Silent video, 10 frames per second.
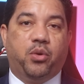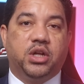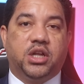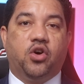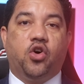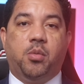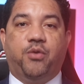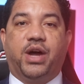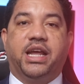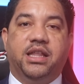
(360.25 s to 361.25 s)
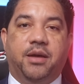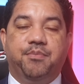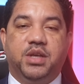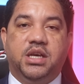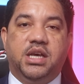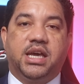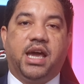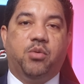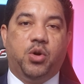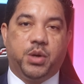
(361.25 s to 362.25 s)
políticos como Faride,
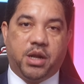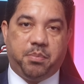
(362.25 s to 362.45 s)
que vuelvo y